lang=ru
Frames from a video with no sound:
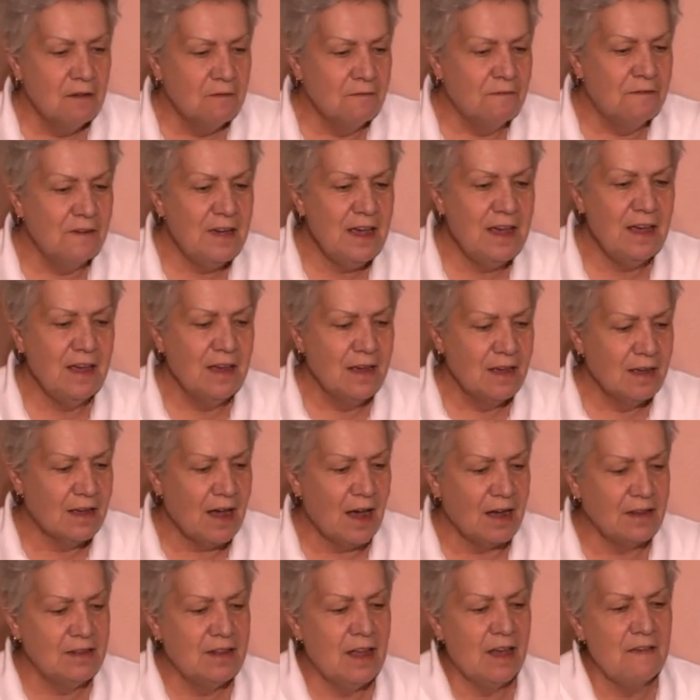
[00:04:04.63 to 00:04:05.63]
Вы,
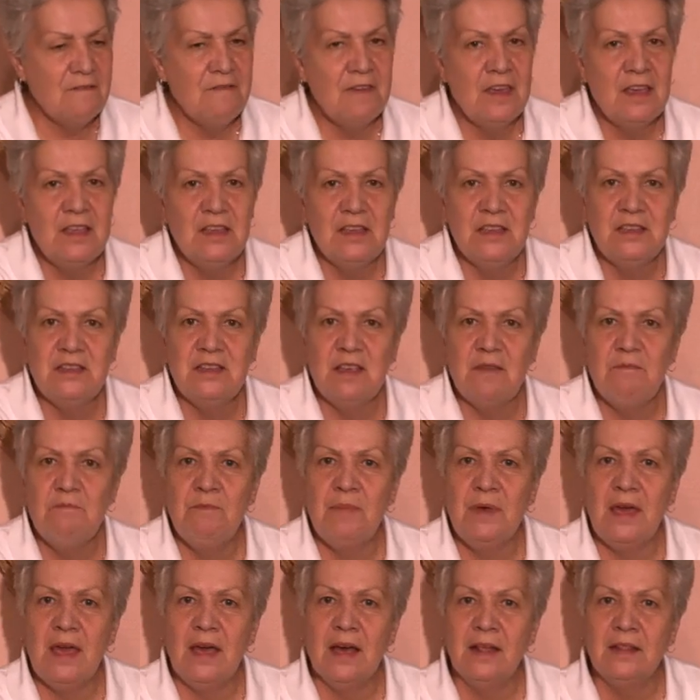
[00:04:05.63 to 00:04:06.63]
когда видите
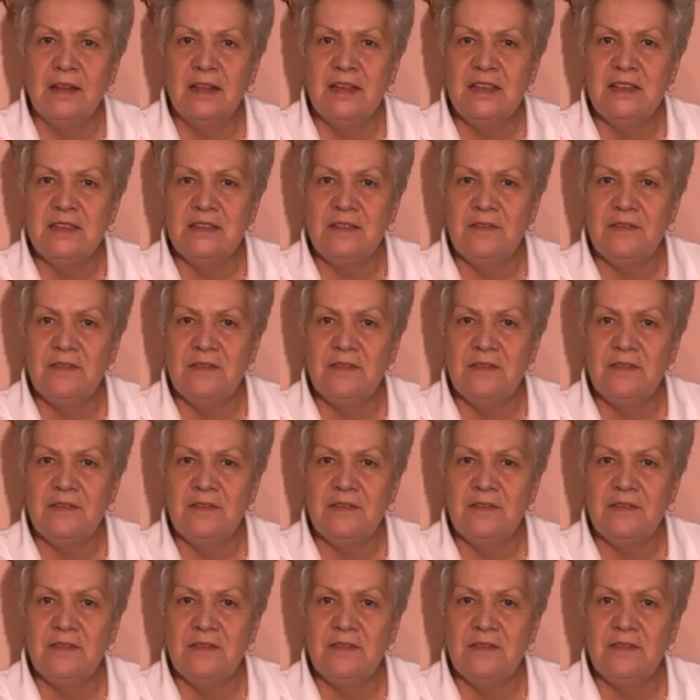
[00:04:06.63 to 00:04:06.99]
белый